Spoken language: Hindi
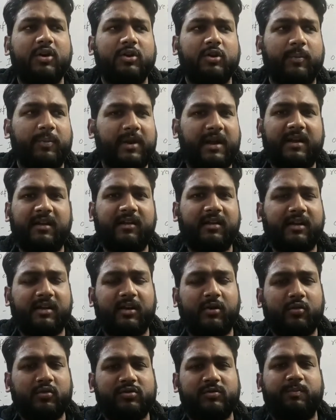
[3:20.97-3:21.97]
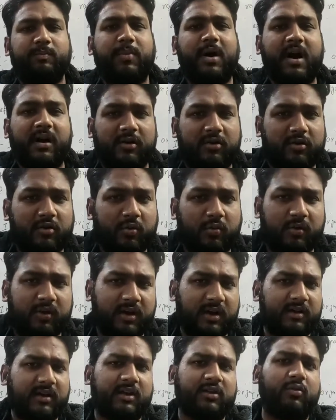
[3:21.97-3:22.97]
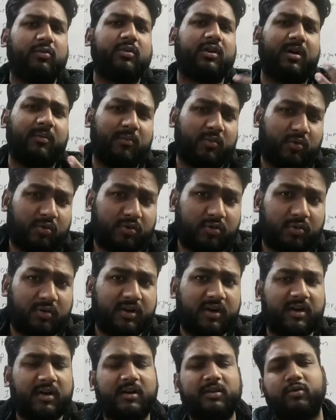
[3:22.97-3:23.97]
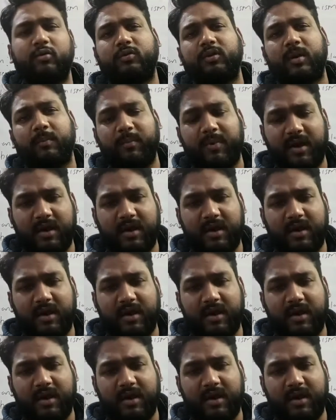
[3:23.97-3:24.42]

तो प्लेनेरिया के कुछ पार्ट टूट गया या तो उसका मुंह टूट गया या तो उसका